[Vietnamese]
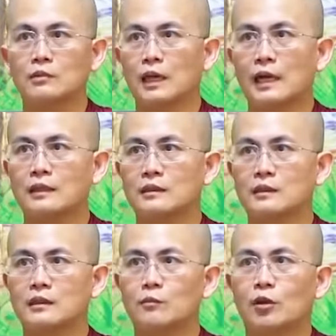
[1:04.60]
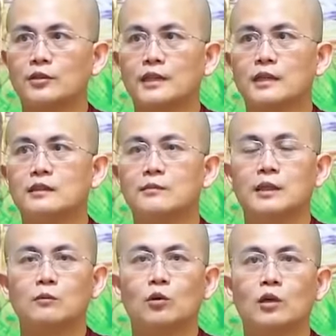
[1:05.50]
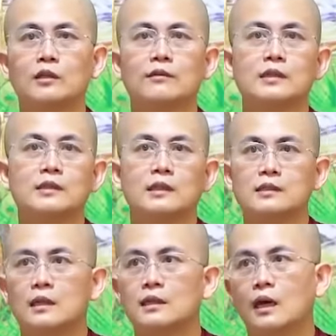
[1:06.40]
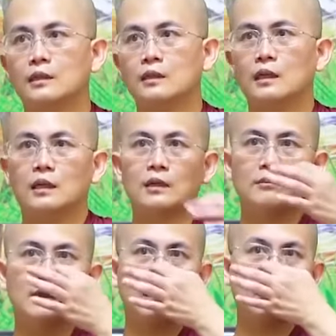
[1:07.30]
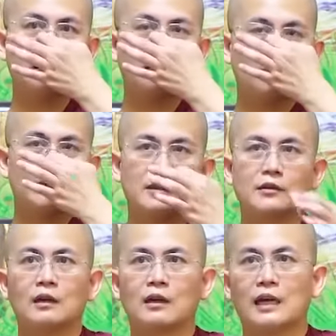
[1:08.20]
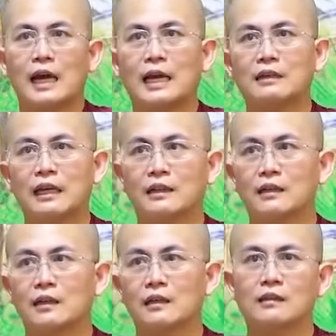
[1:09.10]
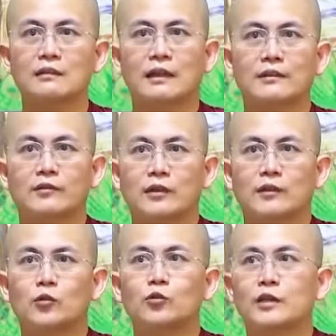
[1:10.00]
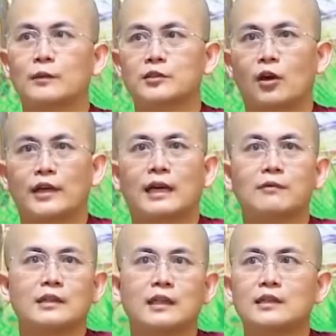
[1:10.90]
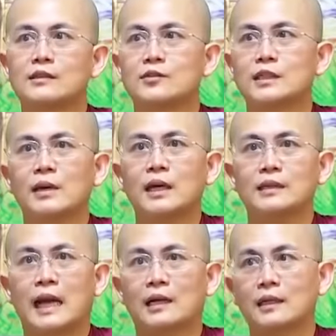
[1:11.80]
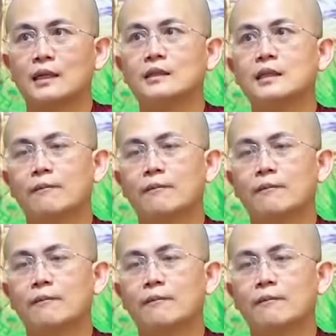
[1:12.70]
được ăn những cái món chay như mình muốn nó vẫn sinh ra sân hận nhá mình ăn rồi mình tưởng là ăn này là là là tu tập giỏi lắm này đấy là si mê tà kiến nhá